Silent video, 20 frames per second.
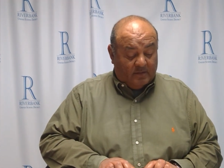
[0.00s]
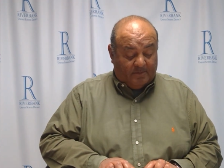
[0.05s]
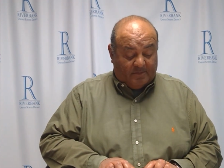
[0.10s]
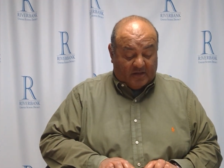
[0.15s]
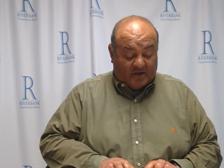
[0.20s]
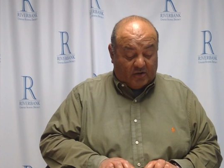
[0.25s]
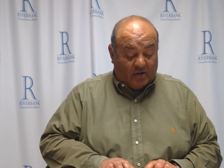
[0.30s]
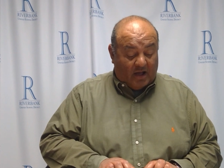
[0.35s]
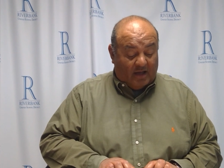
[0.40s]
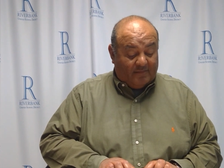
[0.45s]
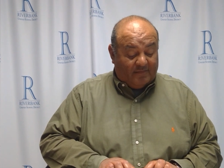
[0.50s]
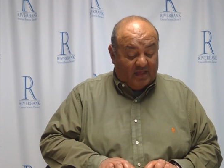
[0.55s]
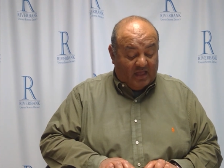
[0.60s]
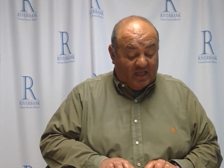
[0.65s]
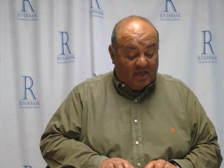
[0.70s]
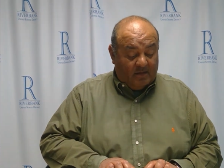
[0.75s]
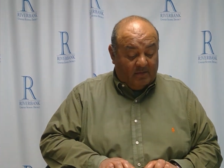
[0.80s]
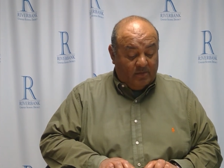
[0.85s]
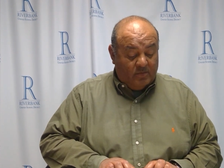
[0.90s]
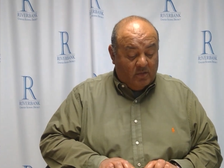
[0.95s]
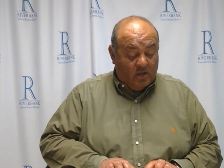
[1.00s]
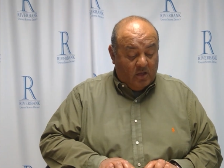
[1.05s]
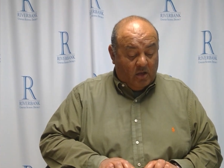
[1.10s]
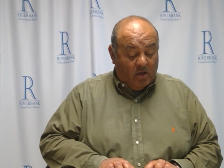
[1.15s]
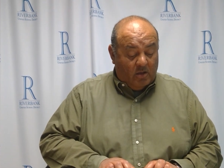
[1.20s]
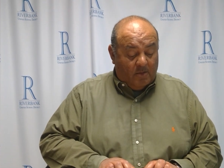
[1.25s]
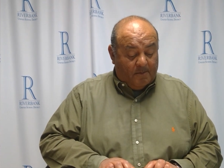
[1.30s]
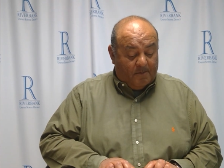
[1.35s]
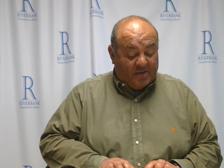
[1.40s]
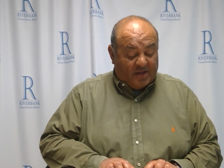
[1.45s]
pero habían
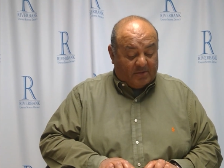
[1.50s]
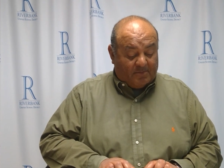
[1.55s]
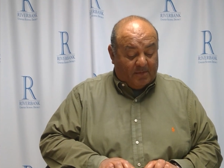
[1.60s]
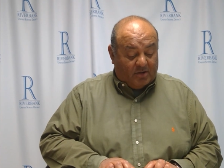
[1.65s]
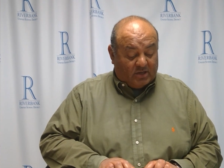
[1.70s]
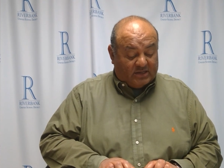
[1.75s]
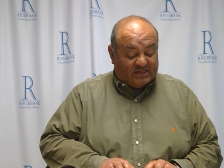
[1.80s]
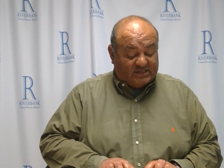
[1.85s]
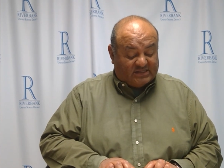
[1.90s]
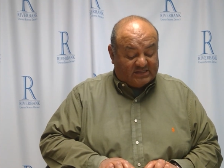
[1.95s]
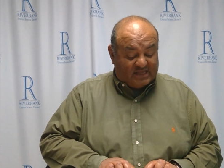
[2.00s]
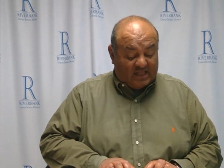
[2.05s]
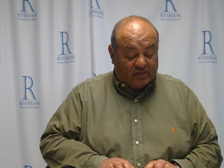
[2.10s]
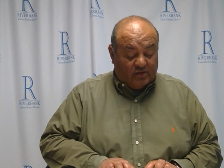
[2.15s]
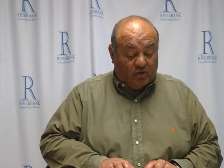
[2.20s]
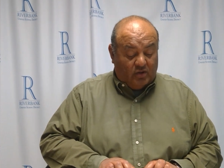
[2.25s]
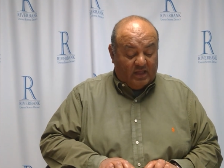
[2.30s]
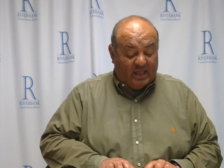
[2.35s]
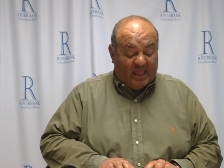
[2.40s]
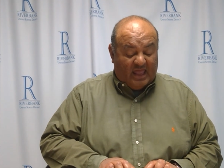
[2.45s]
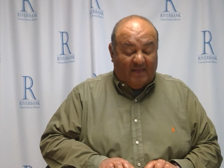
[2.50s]
permanecido